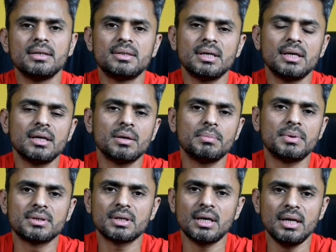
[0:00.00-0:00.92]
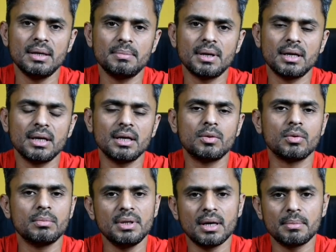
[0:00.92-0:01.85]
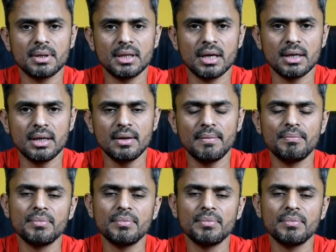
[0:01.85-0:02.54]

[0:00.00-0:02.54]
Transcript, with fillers: चेहरे के ऊपर इसका लेप करेंगे तो भी आपके दाने